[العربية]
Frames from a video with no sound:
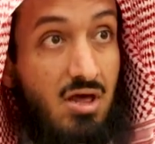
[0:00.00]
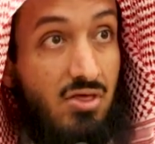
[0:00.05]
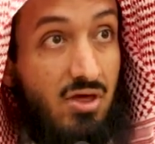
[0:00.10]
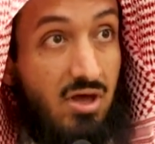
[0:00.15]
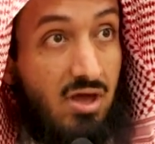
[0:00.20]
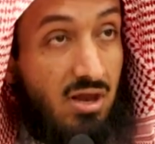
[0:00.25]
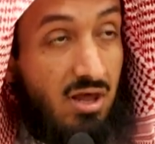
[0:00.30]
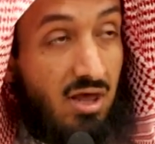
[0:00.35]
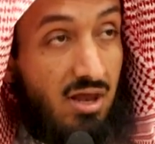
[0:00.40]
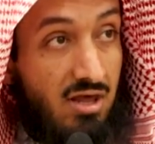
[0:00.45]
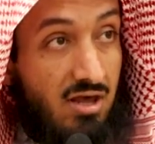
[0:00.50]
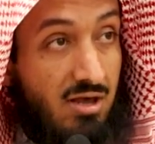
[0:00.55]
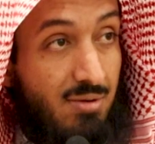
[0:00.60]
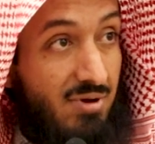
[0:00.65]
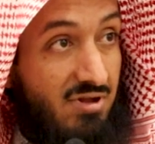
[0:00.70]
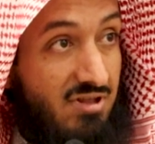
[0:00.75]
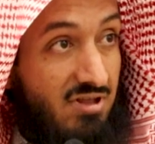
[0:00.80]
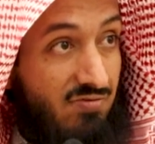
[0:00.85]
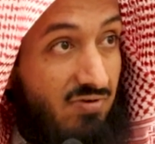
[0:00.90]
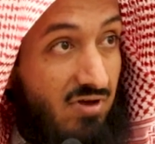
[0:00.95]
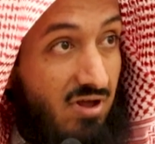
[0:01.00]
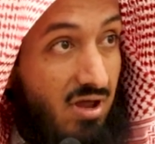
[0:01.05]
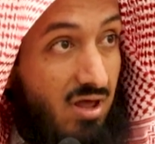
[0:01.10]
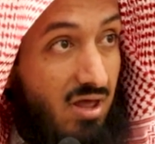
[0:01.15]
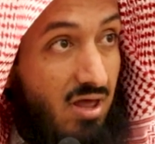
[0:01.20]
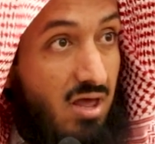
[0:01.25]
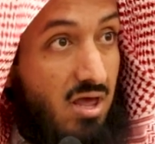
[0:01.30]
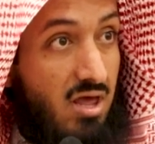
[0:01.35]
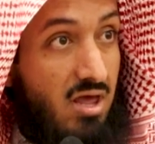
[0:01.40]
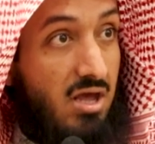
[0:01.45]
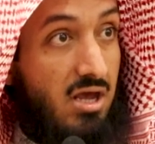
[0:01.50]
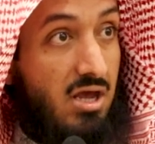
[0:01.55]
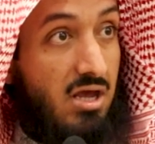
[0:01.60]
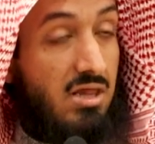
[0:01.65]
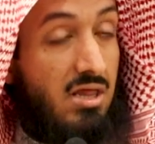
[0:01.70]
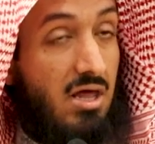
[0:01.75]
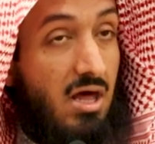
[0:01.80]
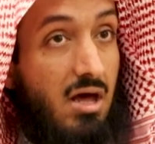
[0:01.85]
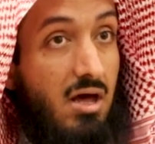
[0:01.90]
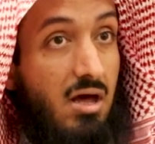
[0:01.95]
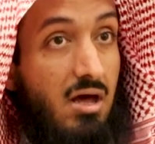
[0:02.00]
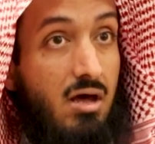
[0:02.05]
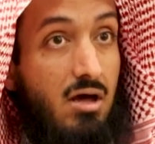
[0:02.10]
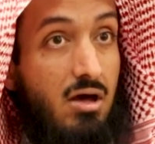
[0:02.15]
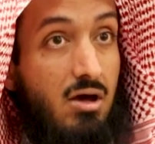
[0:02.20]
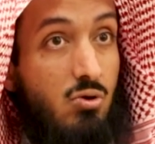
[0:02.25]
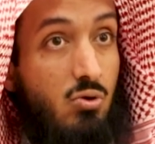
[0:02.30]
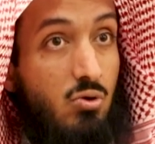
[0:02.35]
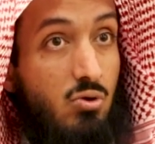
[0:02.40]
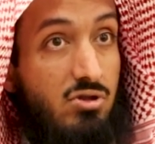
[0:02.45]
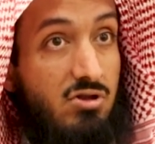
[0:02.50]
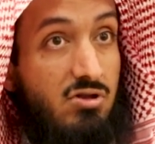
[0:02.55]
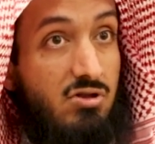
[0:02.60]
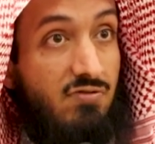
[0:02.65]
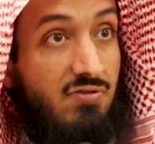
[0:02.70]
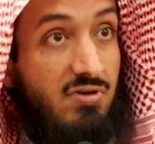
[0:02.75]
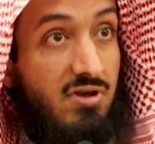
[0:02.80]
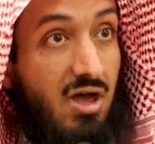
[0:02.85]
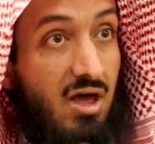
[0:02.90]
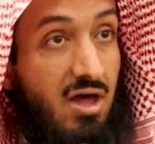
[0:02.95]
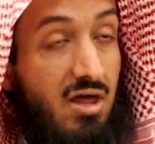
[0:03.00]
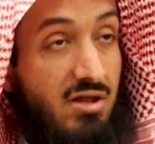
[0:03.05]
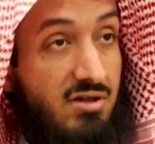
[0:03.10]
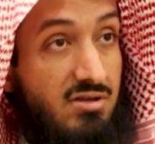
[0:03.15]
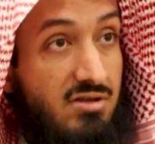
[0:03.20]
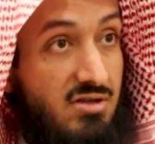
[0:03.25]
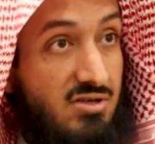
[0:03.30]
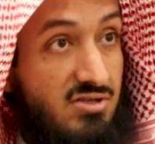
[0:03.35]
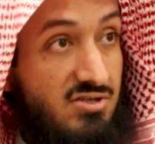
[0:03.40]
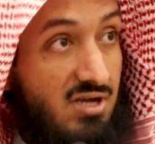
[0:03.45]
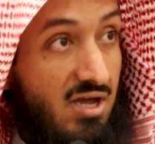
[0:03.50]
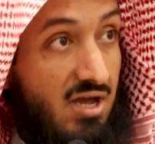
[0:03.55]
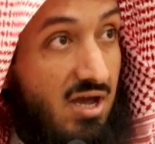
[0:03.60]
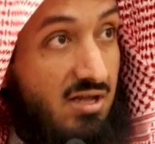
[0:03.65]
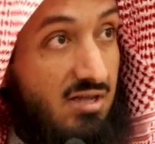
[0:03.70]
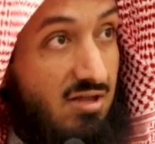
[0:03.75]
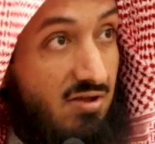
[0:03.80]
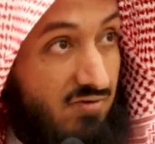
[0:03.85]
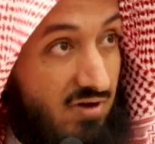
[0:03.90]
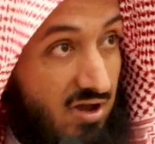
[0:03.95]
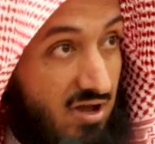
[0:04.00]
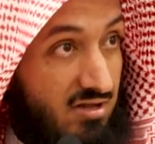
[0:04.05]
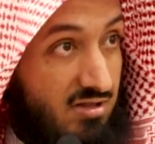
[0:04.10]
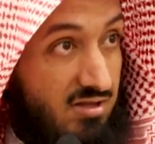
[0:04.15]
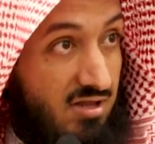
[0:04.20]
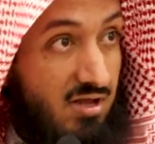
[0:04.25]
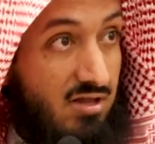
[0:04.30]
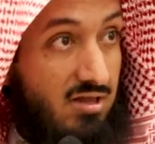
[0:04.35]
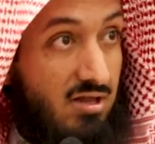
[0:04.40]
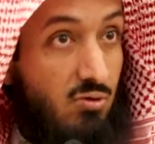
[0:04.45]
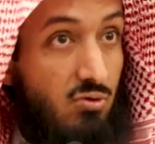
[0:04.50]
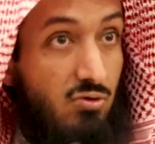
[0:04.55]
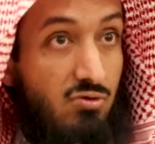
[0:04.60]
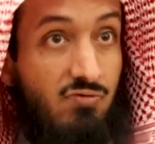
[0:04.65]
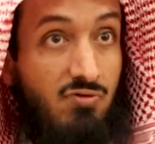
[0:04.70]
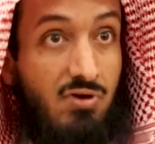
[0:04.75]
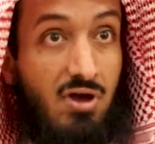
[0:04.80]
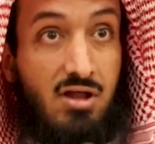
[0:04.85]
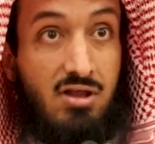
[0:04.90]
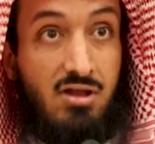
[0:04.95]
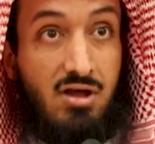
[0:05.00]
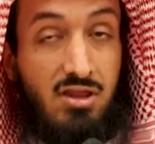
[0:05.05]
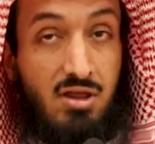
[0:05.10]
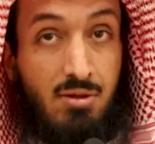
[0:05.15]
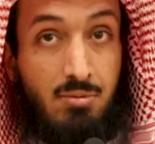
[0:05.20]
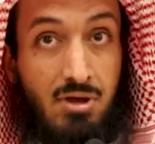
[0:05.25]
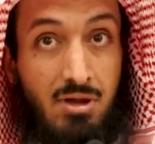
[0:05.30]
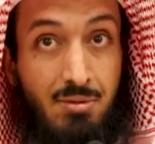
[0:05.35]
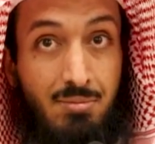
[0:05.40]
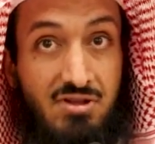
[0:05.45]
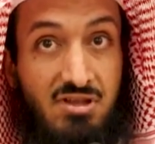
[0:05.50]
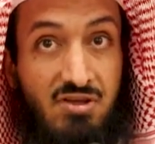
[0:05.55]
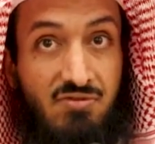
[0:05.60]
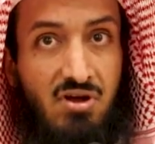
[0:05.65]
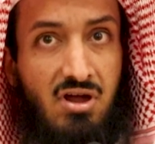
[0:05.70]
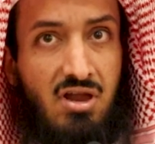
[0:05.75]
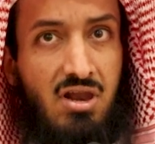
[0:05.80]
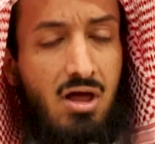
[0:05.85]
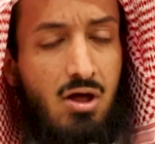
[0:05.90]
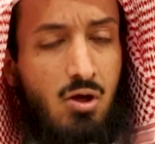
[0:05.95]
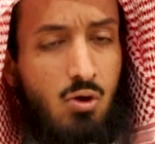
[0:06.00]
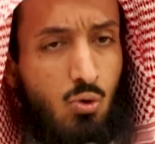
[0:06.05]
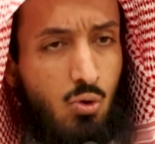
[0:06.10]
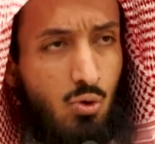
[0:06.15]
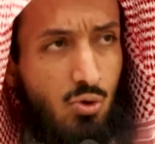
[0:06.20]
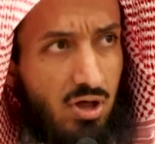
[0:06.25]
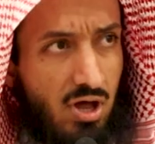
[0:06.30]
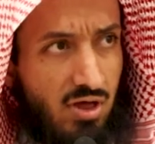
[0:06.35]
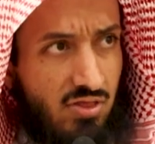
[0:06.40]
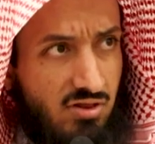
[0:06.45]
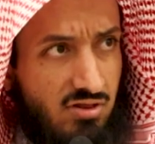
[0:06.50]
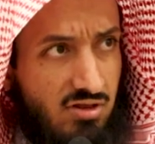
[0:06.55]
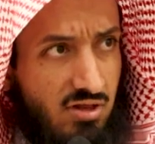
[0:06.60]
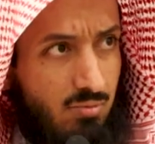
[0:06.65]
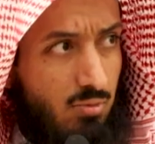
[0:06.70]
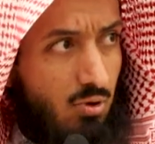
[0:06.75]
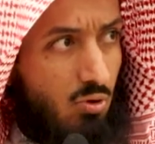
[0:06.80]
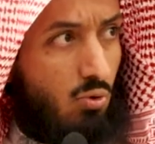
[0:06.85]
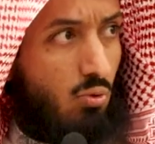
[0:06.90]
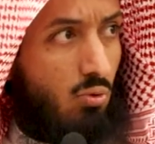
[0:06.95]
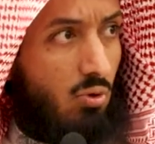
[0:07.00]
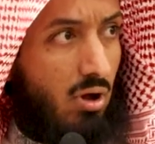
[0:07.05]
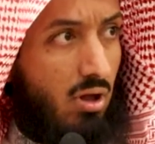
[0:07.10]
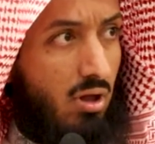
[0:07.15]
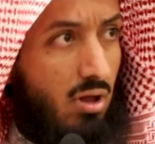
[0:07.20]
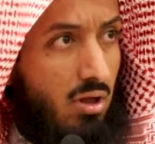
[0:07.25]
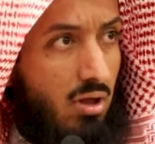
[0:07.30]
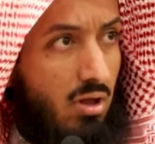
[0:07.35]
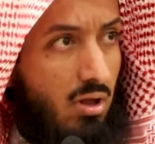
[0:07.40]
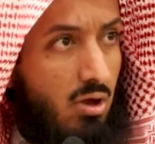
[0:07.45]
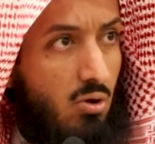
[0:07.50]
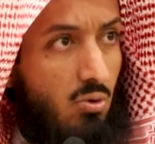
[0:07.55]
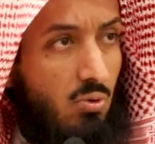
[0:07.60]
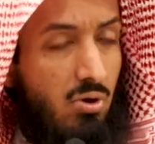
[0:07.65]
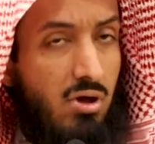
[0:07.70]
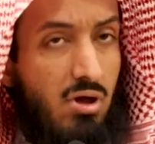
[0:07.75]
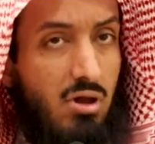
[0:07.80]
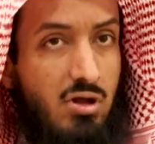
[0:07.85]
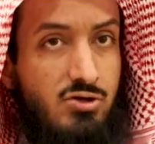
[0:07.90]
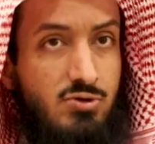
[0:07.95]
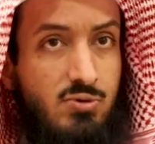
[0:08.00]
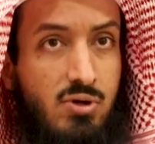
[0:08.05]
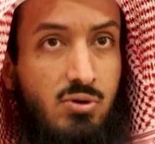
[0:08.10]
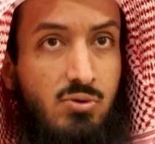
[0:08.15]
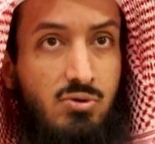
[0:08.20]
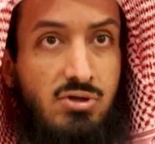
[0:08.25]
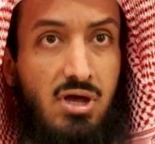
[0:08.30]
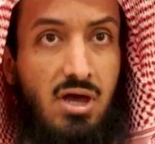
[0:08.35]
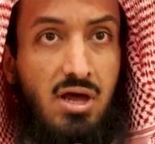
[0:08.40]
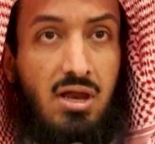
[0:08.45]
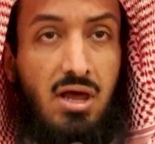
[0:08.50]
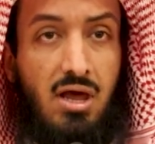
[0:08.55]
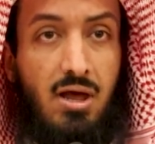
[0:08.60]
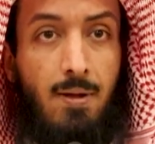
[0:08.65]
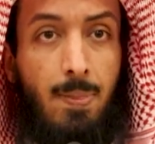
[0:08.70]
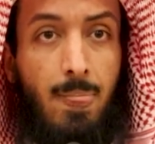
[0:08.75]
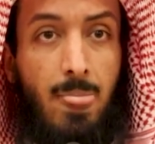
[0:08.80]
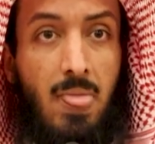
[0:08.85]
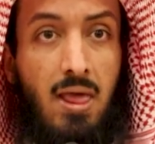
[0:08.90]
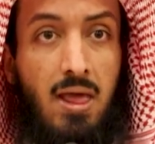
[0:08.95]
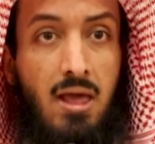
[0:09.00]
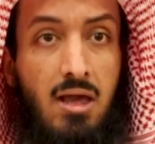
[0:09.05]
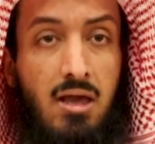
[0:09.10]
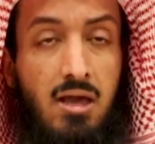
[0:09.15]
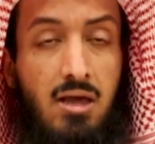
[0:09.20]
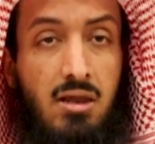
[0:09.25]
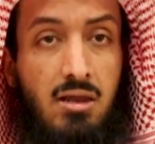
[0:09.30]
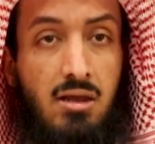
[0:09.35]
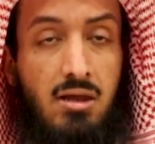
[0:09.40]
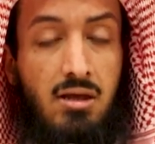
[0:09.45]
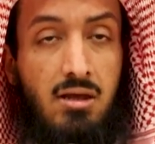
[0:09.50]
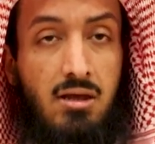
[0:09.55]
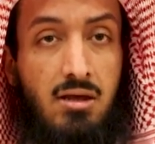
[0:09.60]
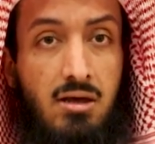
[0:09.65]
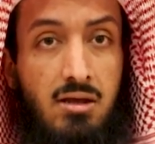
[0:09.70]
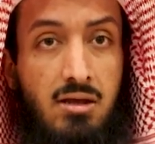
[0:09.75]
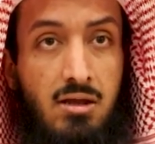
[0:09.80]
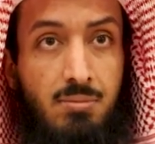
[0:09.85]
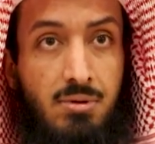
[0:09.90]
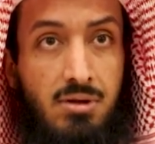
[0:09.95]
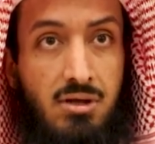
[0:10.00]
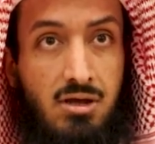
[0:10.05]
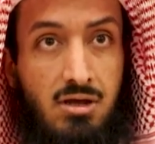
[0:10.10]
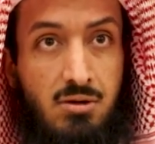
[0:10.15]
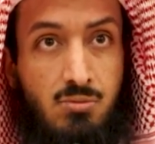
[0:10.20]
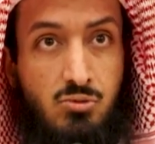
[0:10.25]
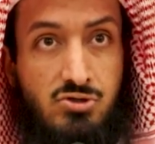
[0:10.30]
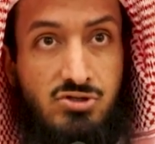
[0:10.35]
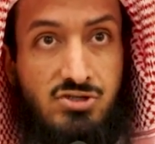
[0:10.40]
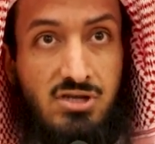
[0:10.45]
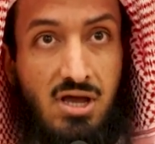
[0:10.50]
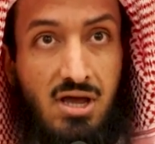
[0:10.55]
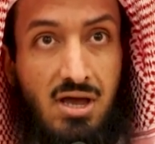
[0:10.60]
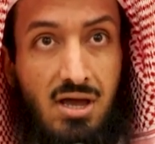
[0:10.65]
ثقيل عليك ما تفعله إذا كنت في حالة سعادة فعلته إذا كنت في حالة غضب عمته فهل لا خذ هذا الدين بقوة وقال الله سبحانه وتعالى لنبيه موسى